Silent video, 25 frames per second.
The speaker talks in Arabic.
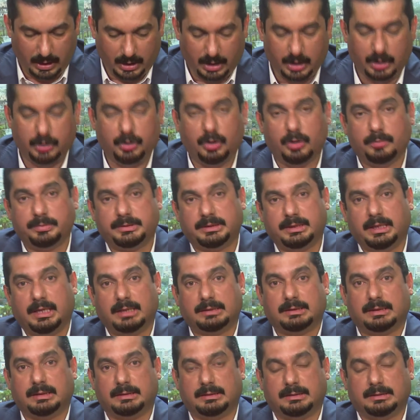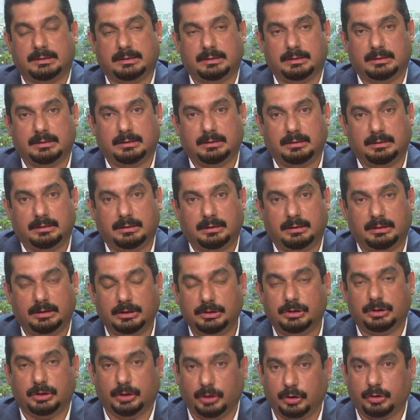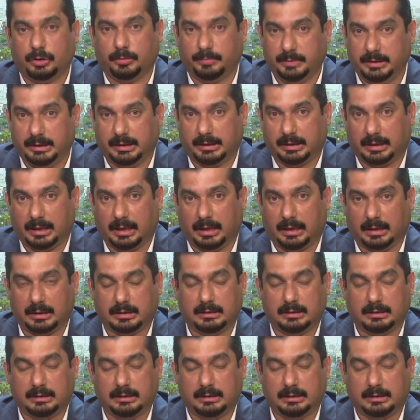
اليوم سياسة اللي يجي يحكم العراق